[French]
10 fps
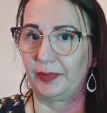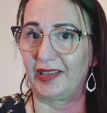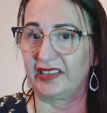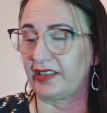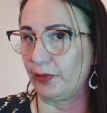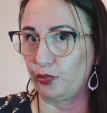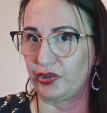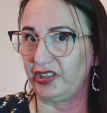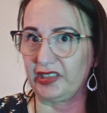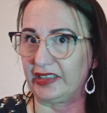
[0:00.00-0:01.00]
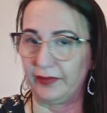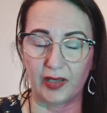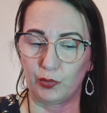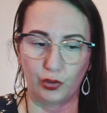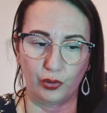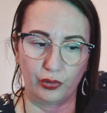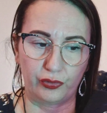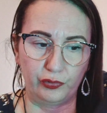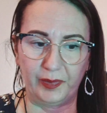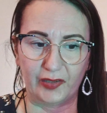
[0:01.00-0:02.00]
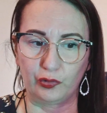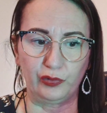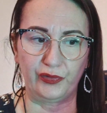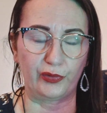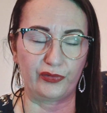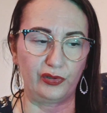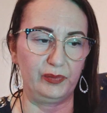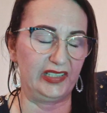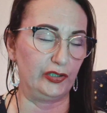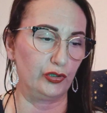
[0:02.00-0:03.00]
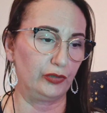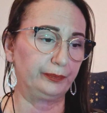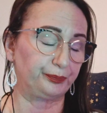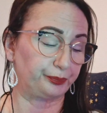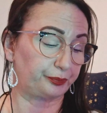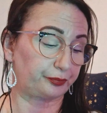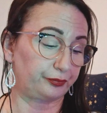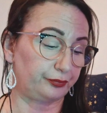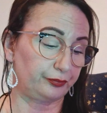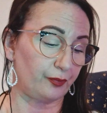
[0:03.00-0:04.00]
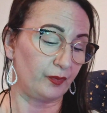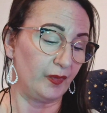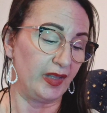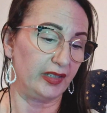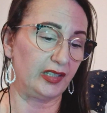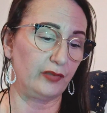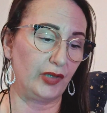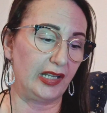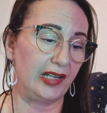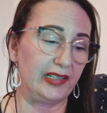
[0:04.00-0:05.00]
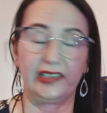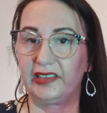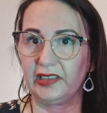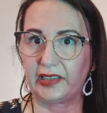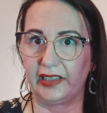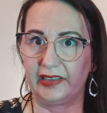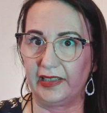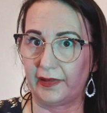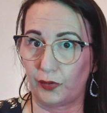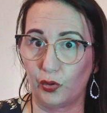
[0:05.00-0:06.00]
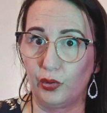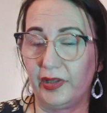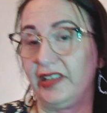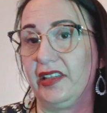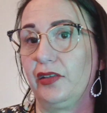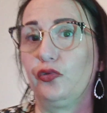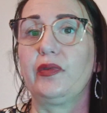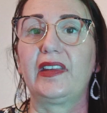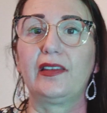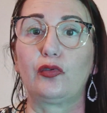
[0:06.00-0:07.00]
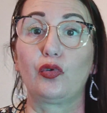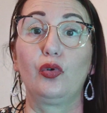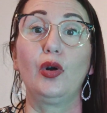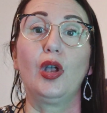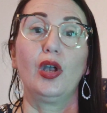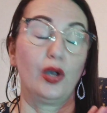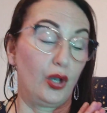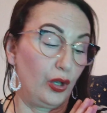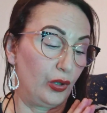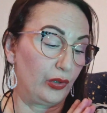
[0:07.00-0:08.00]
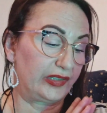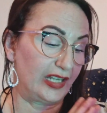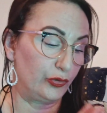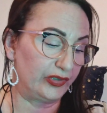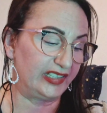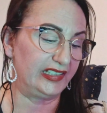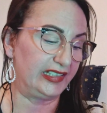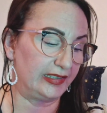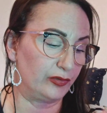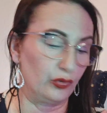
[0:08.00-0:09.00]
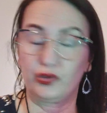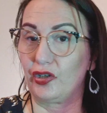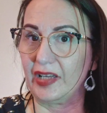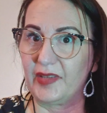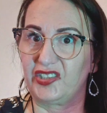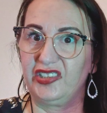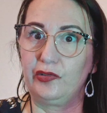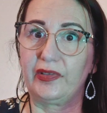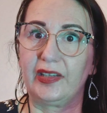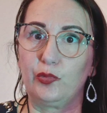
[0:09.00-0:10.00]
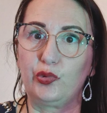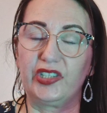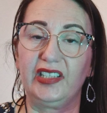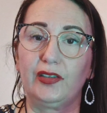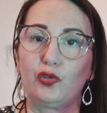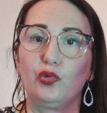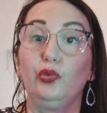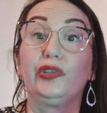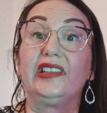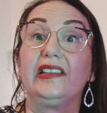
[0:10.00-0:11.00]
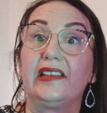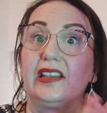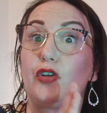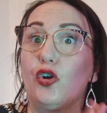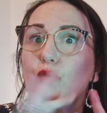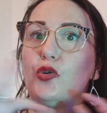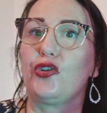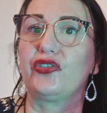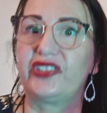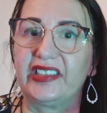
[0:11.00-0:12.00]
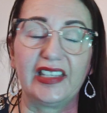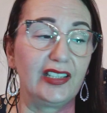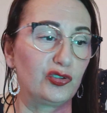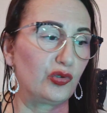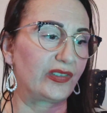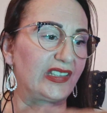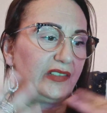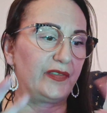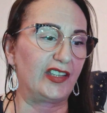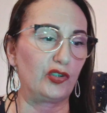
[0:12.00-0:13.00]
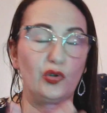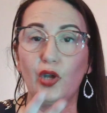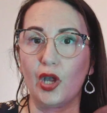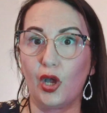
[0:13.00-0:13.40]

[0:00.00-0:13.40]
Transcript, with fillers: qui, pratique ses bougies, qui est vraiment super de confiance dans le milieu. Et voilà, et qui crée des sauts Et tous ces sauts euh, qu'elle utilise donc dans la magie de ses bougies sont utilisées dans le monde entier, donc ce qui fait qu'il